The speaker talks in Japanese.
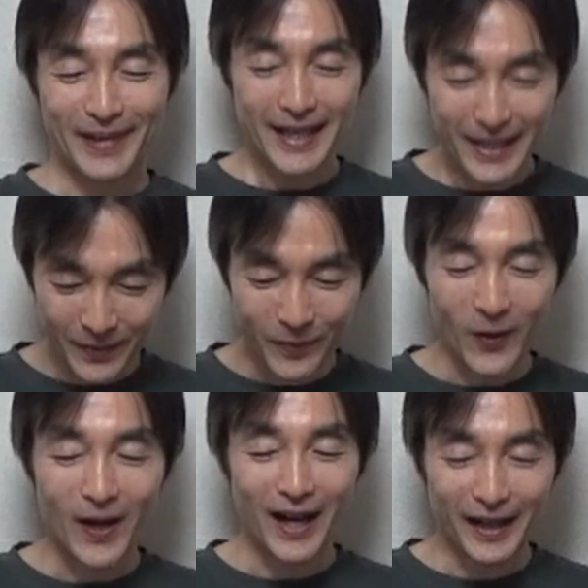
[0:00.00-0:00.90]
いつ
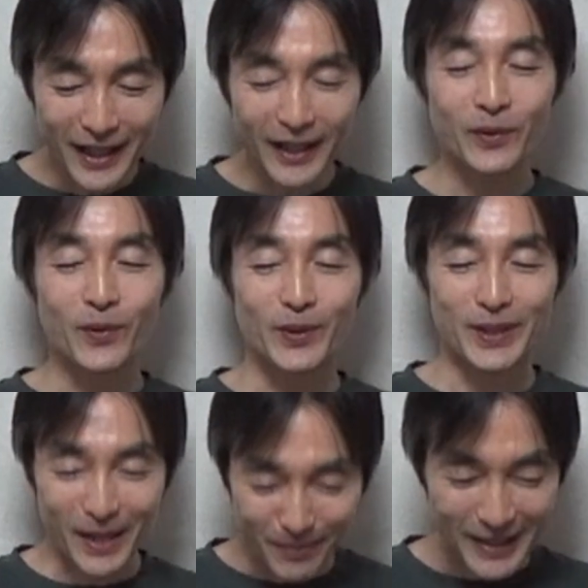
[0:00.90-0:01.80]
もありがとうご
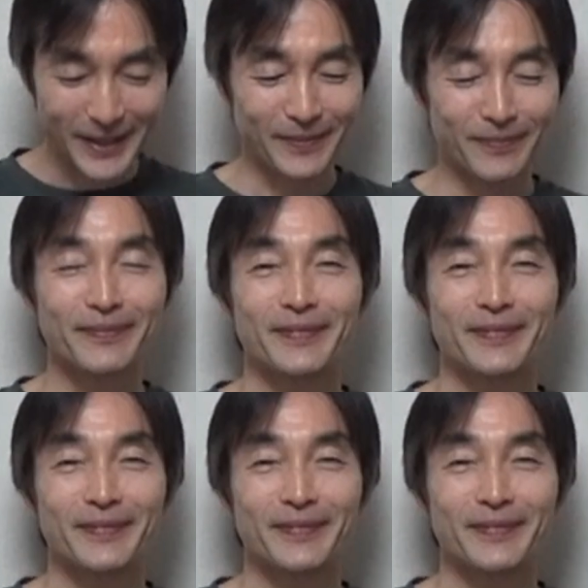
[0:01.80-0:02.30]
ざいます。